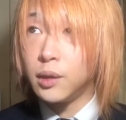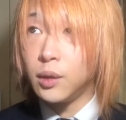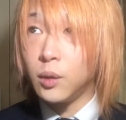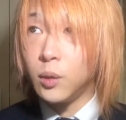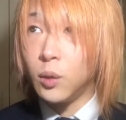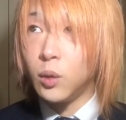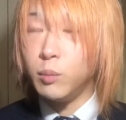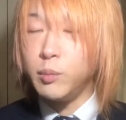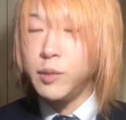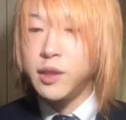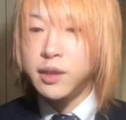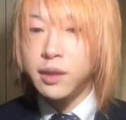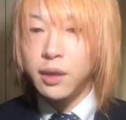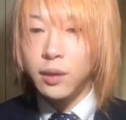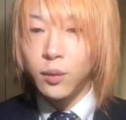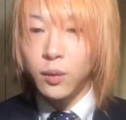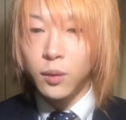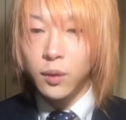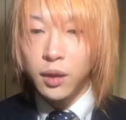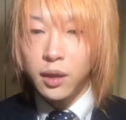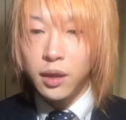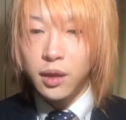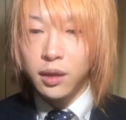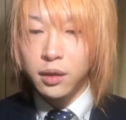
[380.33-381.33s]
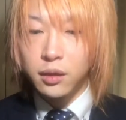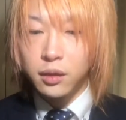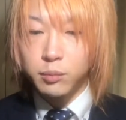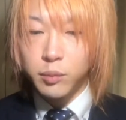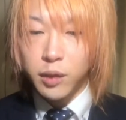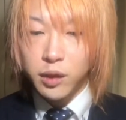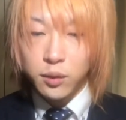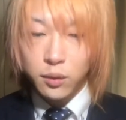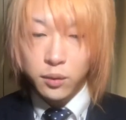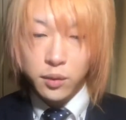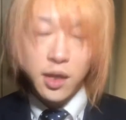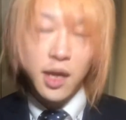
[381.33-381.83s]
お店を開く、
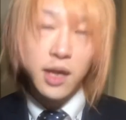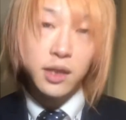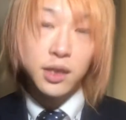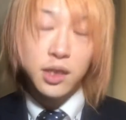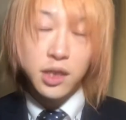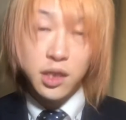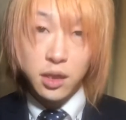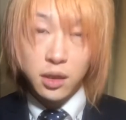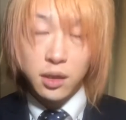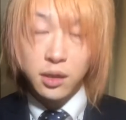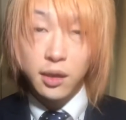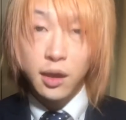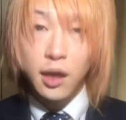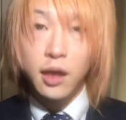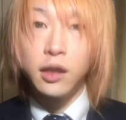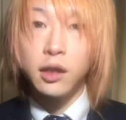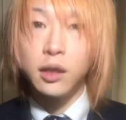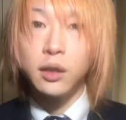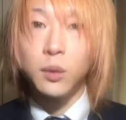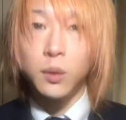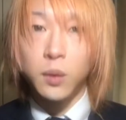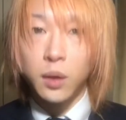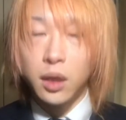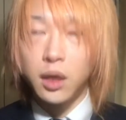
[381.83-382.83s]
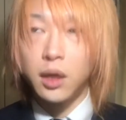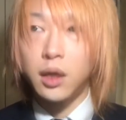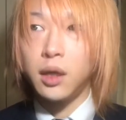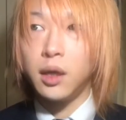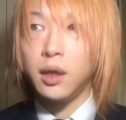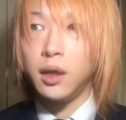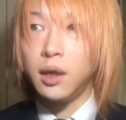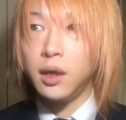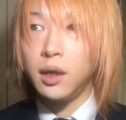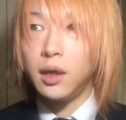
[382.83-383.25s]
その家賃代とか、